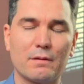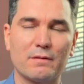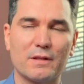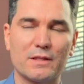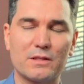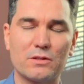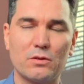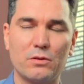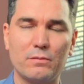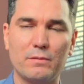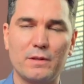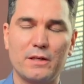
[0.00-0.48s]
В
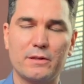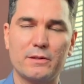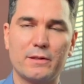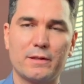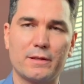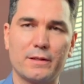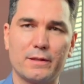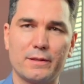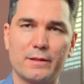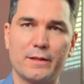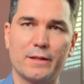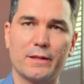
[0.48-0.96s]
основе
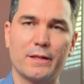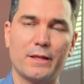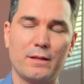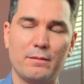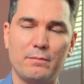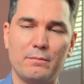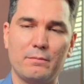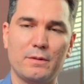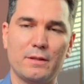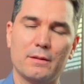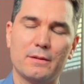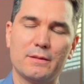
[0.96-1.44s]

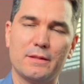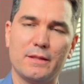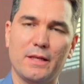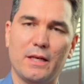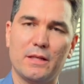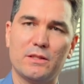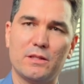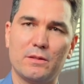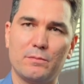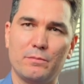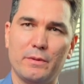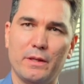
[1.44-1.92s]
электрокардиограммы
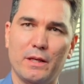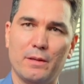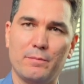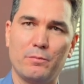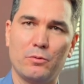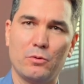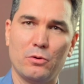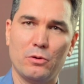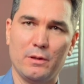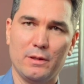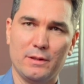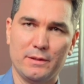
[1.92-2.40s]
снятие
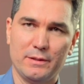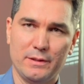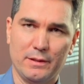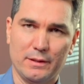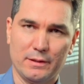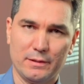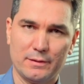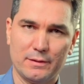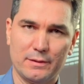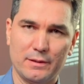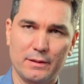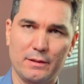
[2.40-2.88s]
биополя
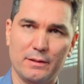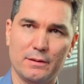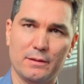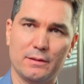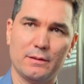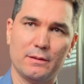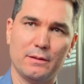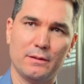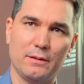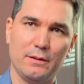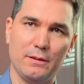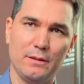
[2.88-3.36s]
сердца
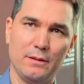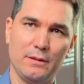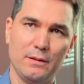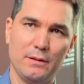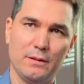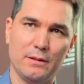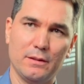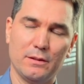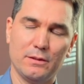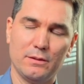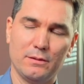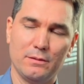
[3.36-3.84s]

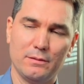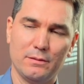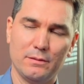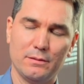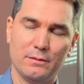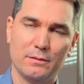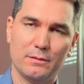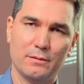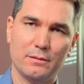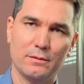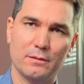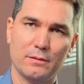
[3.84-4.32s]
и
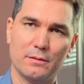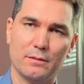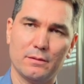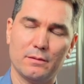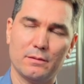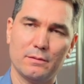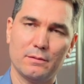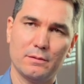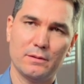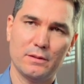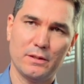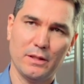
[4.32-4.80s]

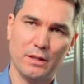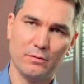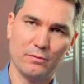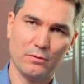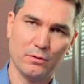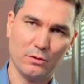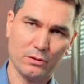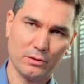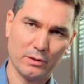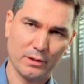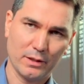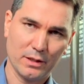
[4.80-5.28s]
те
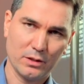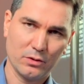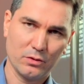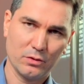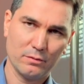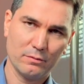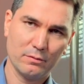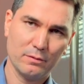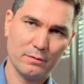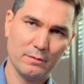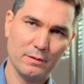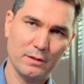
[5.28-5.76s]
волны,
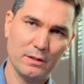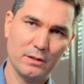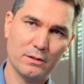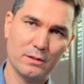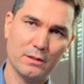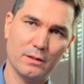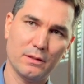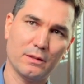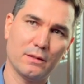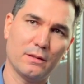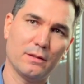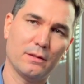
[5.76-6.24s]
которые вы
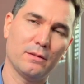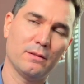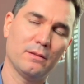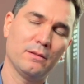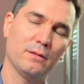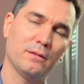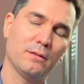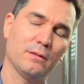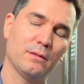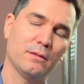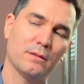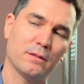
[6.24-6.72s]
видите.
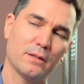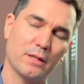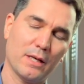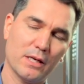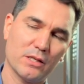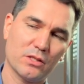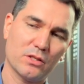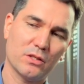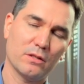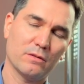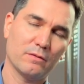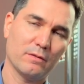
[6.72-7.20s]

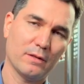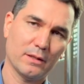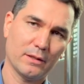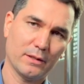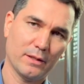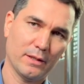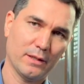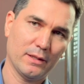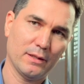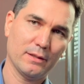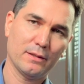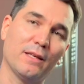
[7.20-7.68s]
Каждая
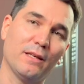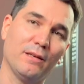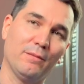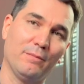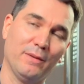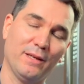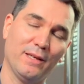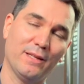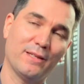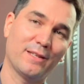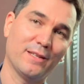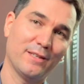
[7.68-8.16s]
волна
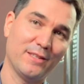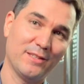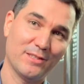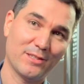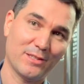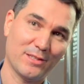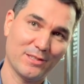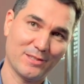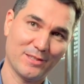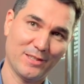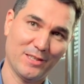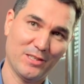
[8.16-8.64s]
имеет
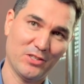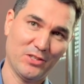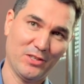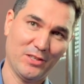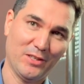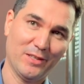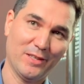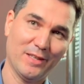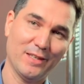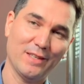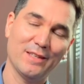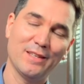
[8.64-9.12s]
клинические
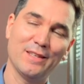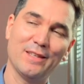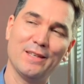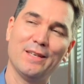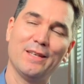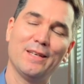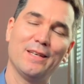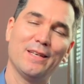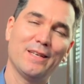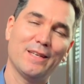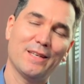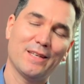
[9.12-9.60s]
значения.
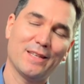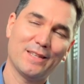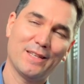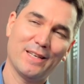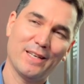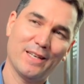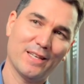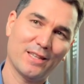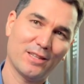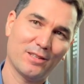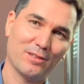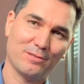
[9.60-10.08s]
И
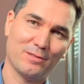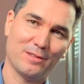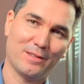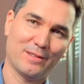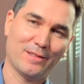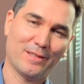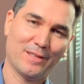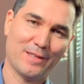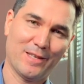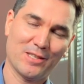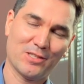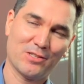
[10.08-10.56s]
для этого
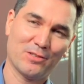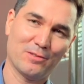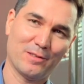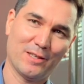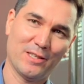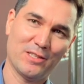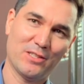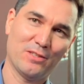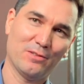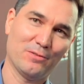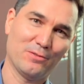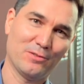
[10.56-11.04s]
наши
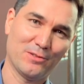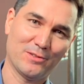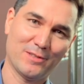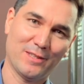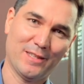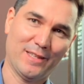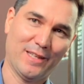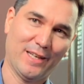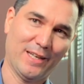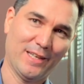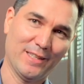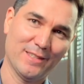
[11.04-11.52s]

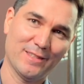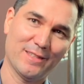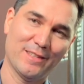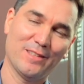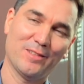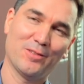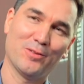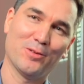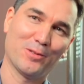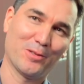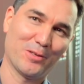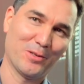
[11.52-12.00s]

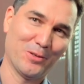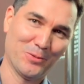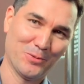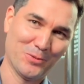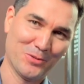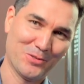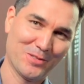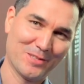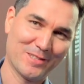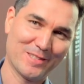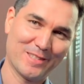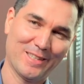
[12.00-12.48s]
врачи-функционалисты долго
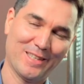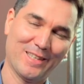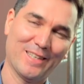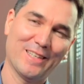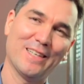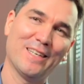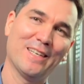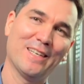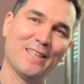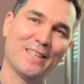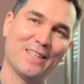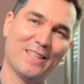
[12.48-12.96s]
учатся
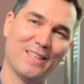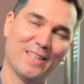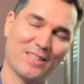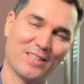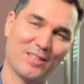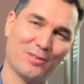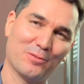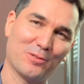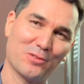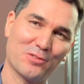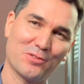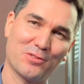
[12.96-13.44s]
для
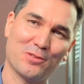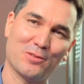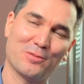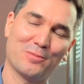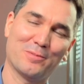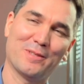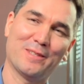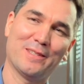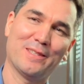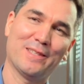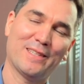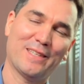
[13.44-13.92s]
того,
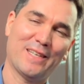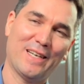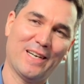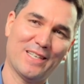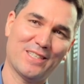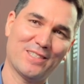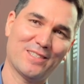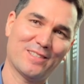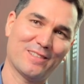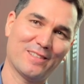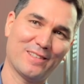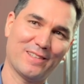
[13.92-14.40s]
чтобы
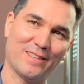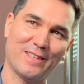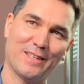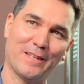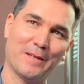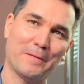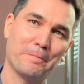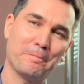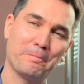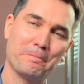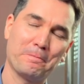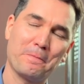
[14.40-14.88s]

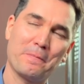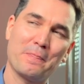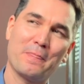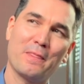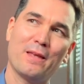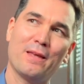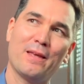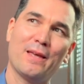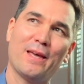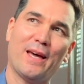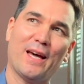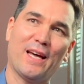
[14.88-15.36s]
качественно
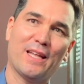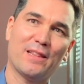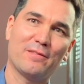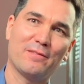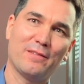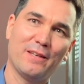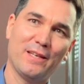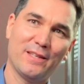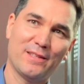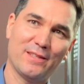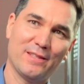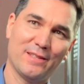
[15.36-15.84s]

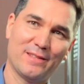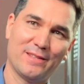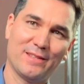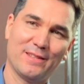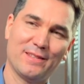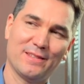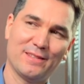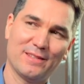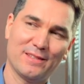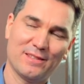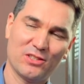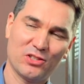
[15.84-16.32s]
ответить,
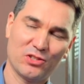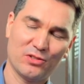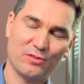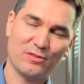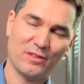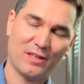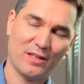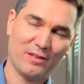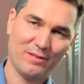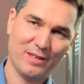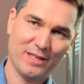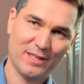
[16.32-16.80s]

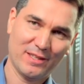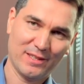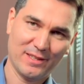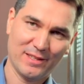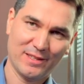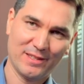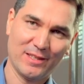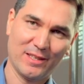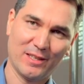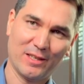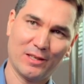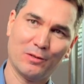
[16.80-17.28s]
шифровать
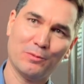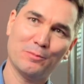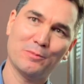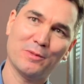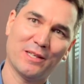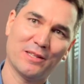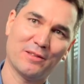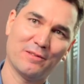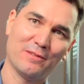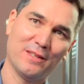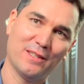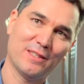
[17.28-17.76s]
кардиограмму,
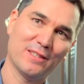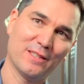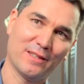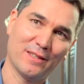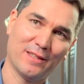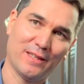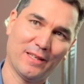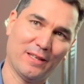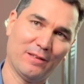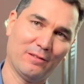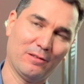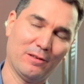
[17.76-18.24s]
ответить
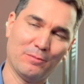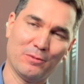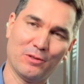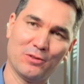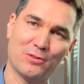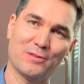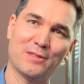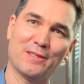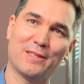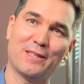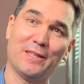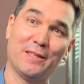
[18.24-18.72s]
на
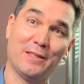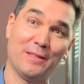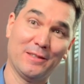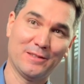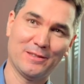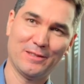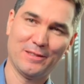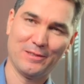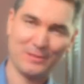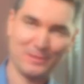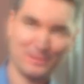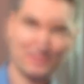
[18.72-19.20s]
вопросы
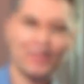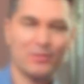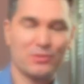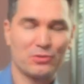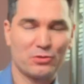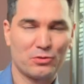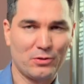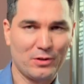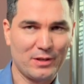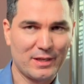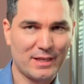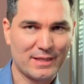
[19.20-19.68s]
клиницистов.
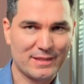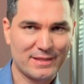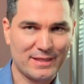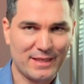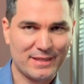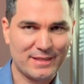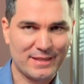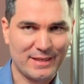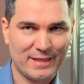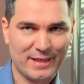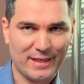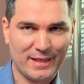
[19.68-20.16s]
Что
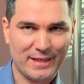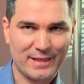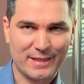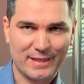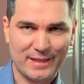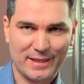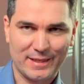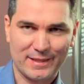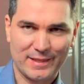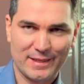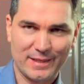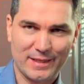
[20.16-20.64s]
касается
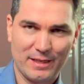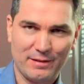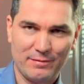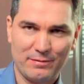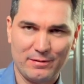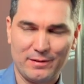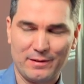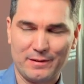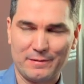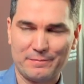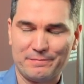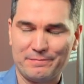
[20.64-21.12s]

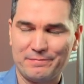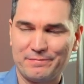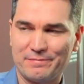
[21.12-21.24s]
эхокардиографии,